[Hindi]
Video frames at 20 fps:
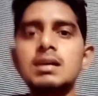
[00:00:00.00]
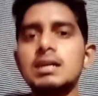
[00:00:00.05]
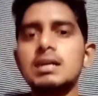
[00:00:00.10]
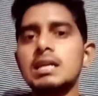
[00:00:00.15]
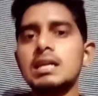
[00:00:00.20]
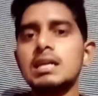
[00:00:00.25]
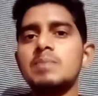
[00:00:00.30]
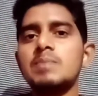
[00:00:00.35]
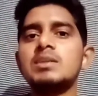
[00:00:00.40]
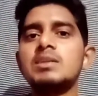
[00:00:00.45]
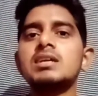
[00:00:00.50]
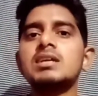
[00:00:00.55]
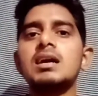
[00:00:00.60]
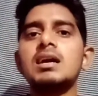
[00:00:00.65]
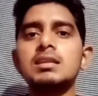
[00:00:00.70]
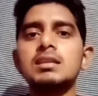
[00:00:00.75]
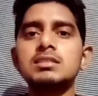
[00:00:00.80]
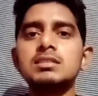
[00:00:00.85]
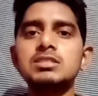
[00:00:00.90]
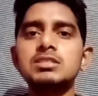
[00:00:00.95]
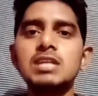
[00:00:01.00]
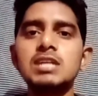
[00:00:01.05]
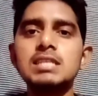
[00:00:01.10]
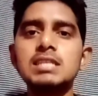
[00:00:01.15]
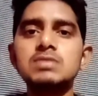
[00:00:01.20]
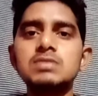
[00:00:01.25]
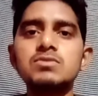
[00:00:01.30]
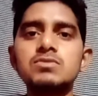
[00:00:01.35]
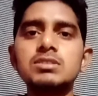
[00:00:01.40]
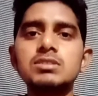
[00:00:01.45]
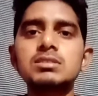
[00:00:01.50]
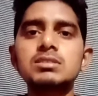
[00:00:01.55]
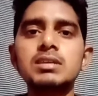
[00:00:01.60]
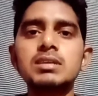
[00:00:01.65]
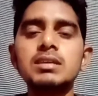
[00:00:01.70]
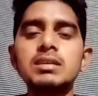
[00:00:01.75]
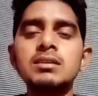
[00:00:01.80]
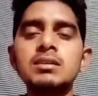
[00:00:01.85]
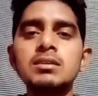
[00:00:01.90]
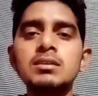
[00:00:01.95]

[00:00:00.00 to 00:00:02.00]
अगर आप अट्ठारह से चालीस वर्ष के